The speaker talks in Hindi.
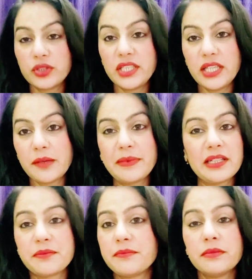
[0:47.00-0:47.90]
होती है
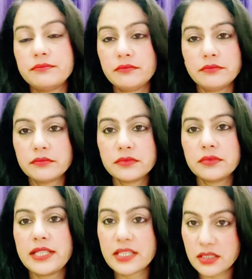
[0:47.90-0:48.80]
मतलब
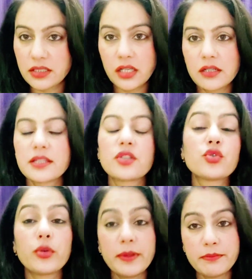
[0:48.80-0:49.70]
इस दिक्कत से
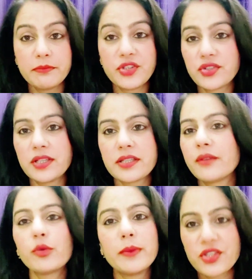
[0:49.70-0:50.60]
जो भी बचना
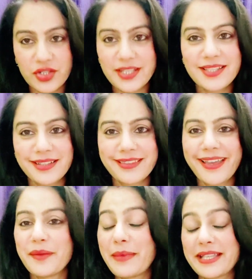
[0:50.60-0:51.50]
चाहे वो बच नहीं
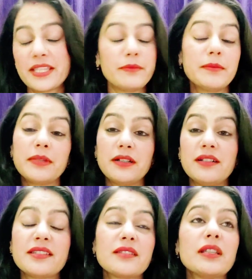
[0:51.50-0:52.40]
सकता है मैक्सिमम
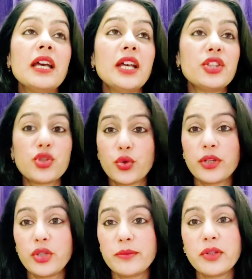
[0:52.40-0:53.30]
गर्ल्स
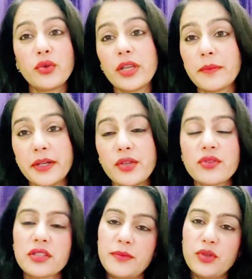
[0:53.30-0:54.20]
छोटी उम्र हो या बड़ी
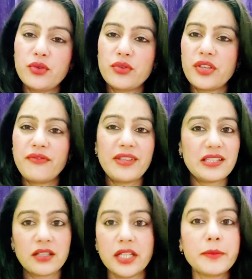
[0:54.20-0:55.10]
हो सभी को ये
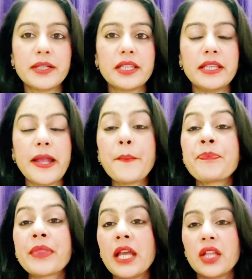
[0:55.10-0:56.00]
फेस करनी पड़ती है
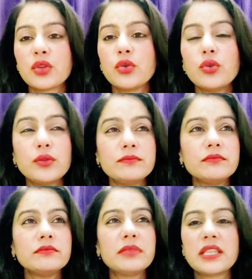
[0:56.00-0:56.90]
तो
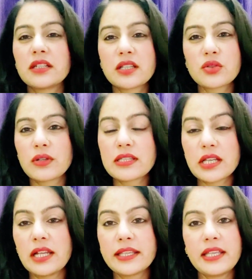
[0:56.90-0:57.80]
पंद्रह सोलह
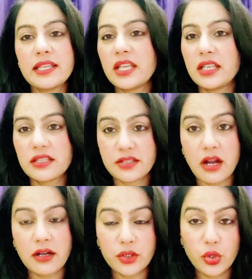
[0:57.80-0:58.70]
साल के ये
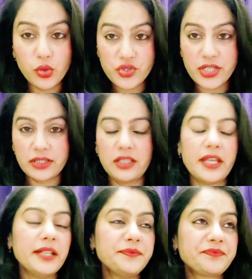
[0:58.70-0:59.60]
स्टार्ट हो जाती
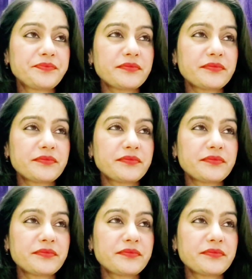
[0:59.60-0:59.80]
है